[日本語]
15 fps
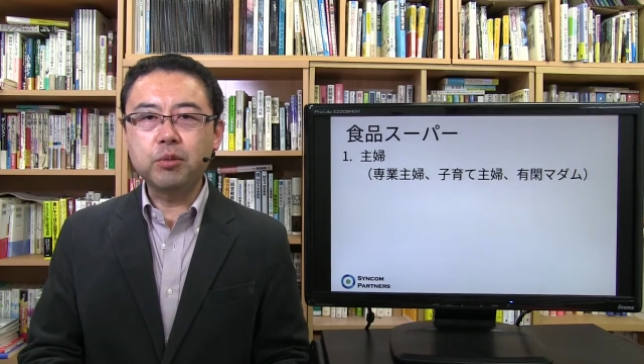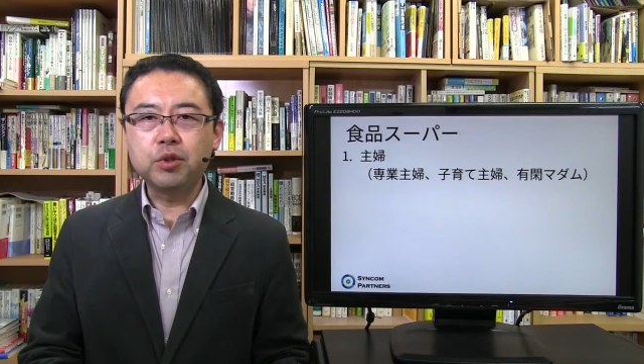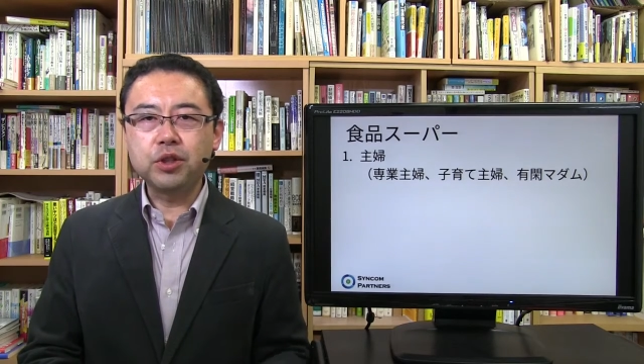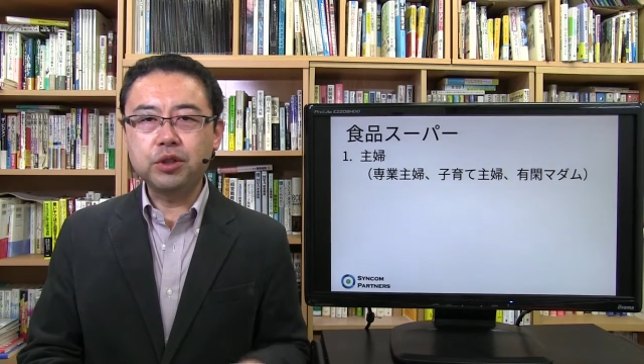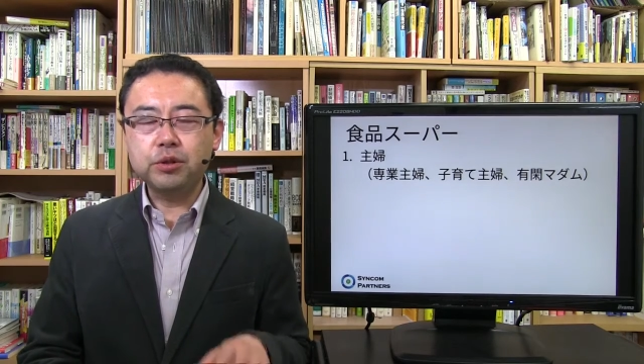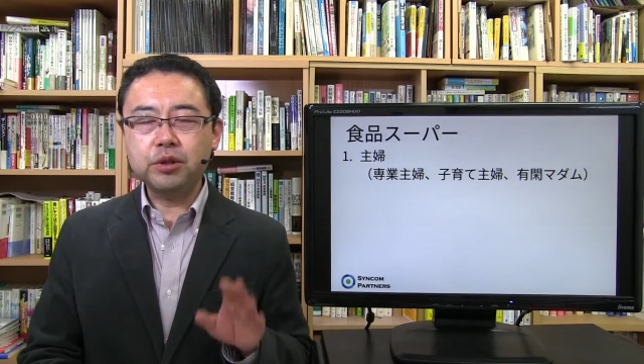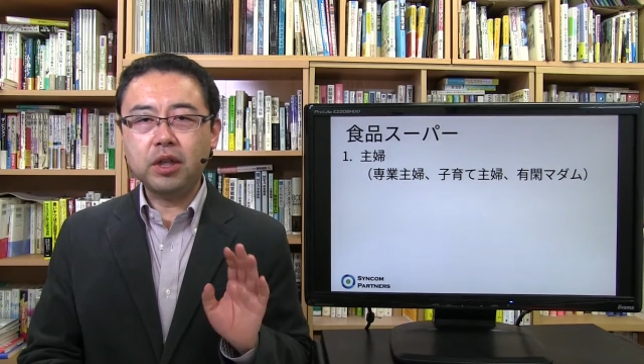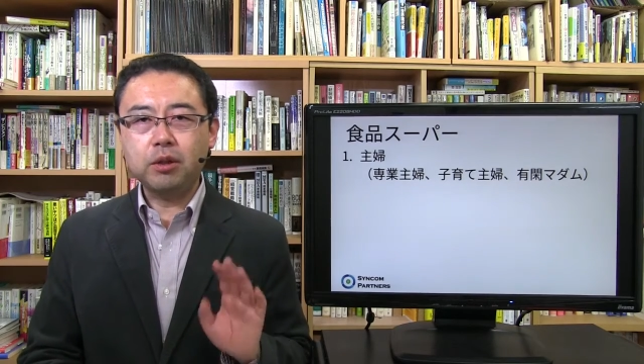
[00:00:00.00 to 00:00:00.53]
も
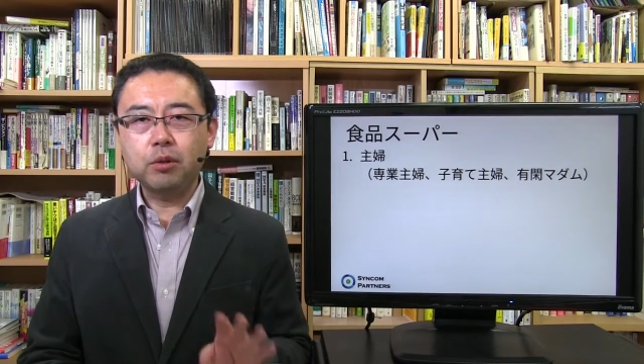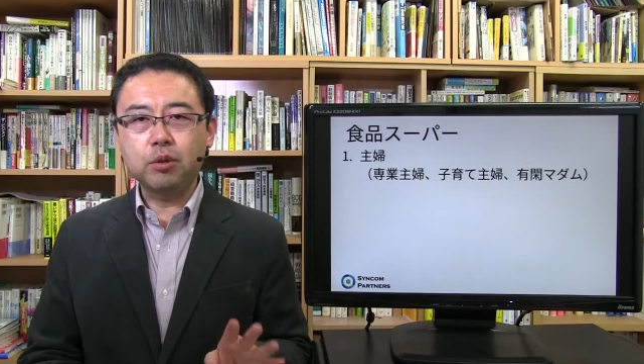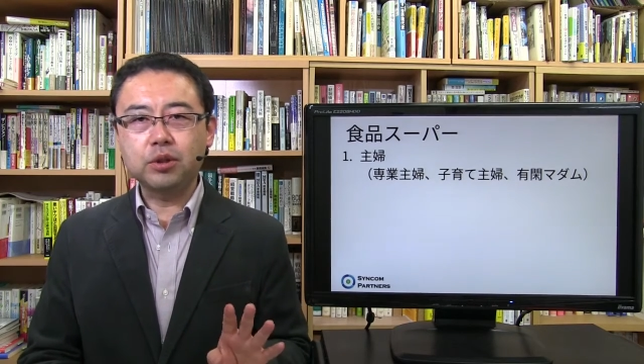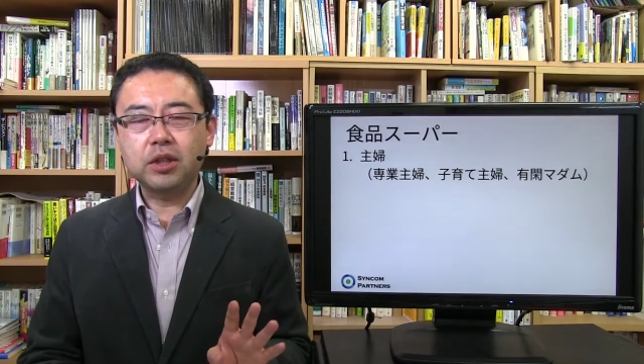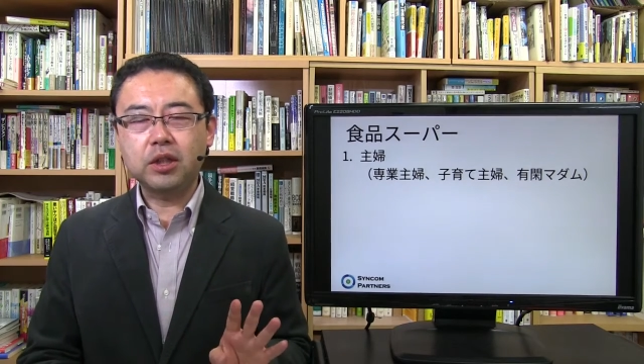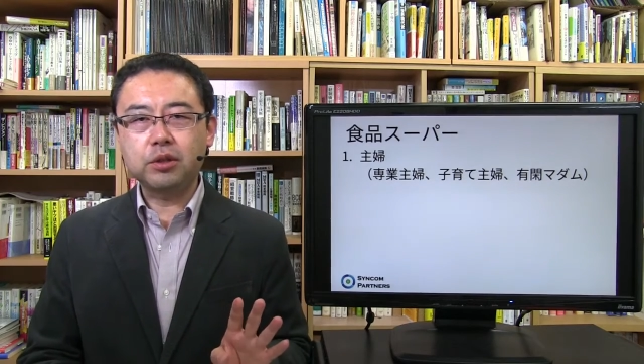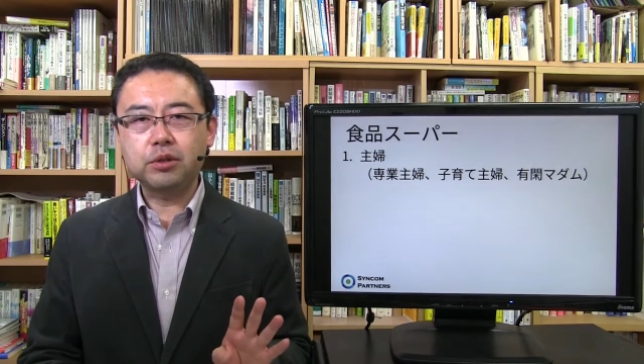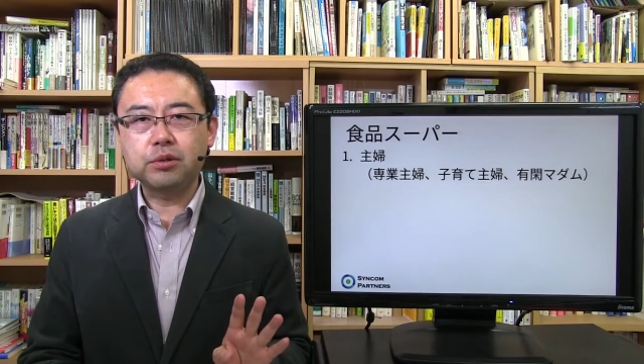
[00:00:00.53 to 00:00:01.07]
20代の子
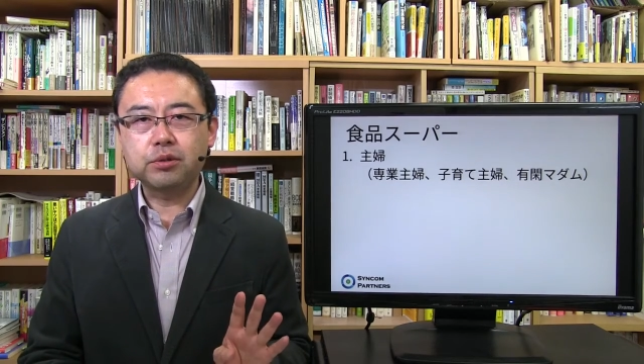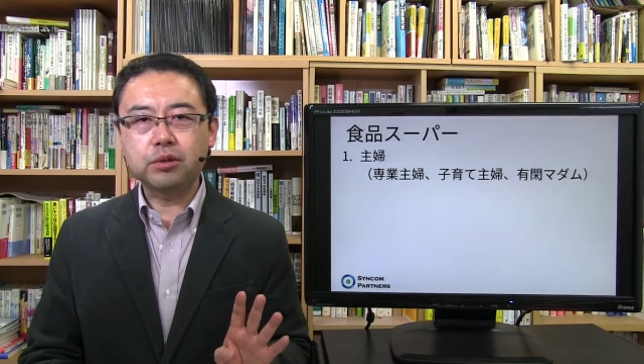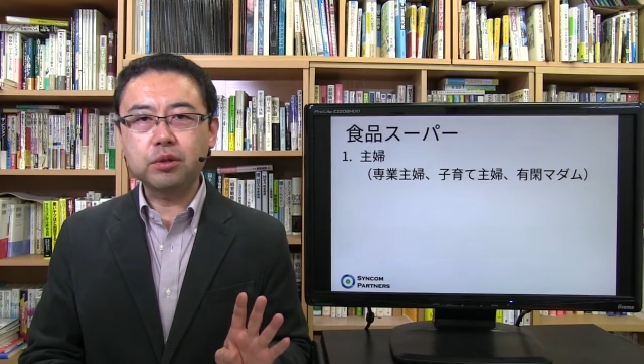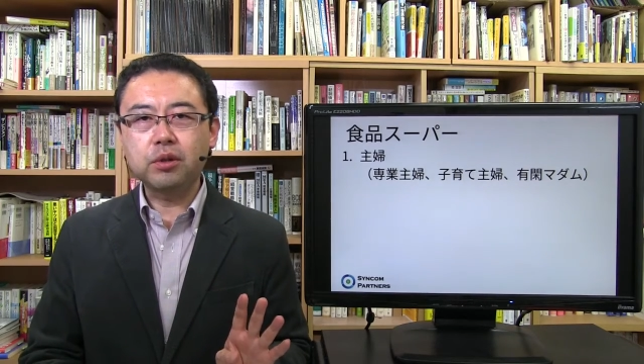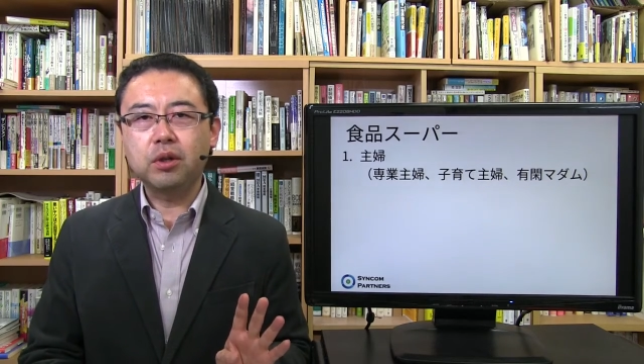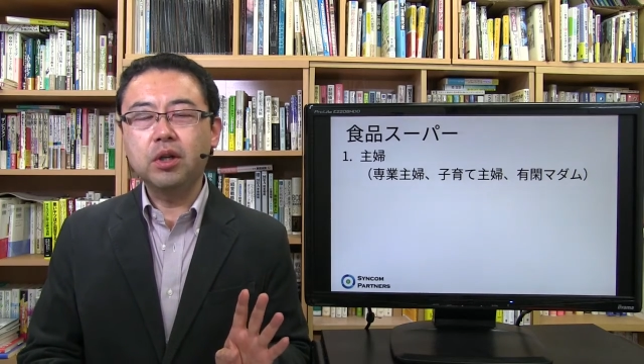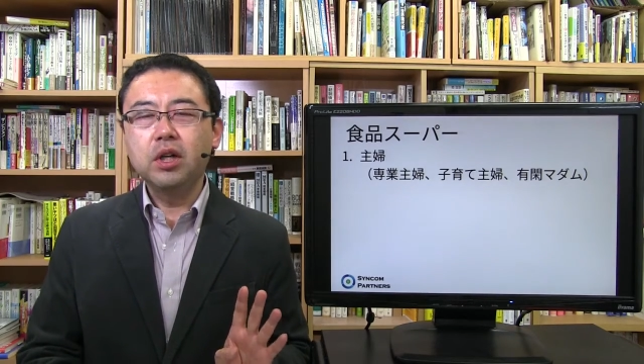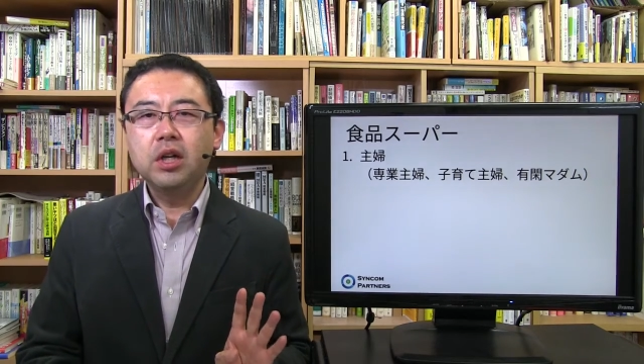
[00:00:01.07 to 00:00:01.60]
育て主婦
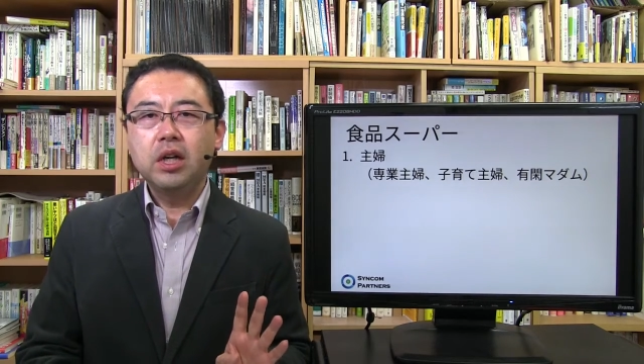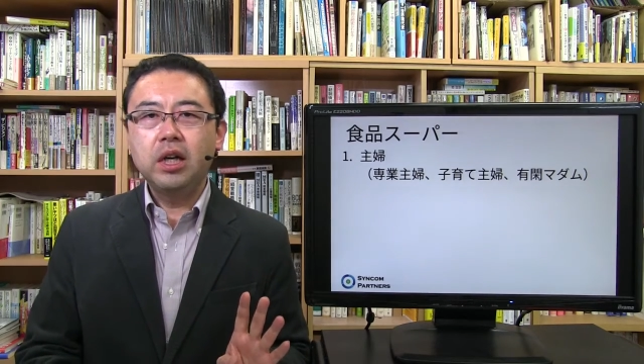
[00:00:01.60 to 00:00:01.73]
と、